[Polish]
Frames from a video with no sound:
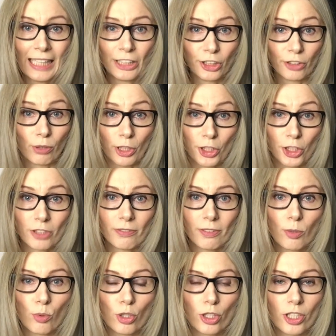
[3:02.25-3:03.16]

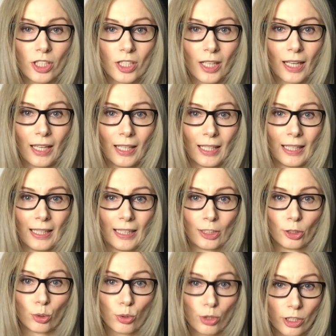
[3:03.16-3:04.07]
Niewłaściwe użycie
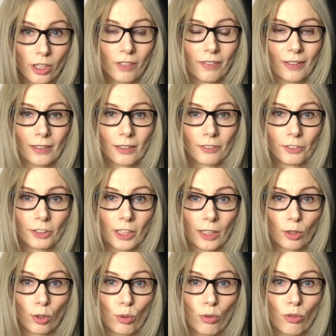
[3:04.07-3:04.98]
dużych
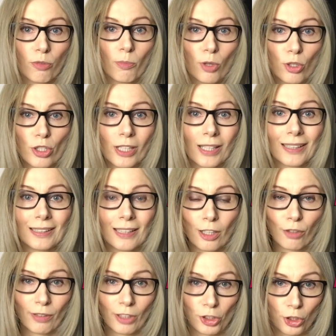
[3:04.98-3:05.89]
kwantyfikatorów może
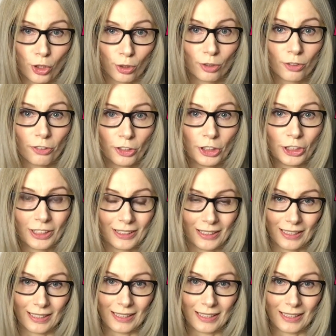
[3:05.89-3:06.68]
generować konflikty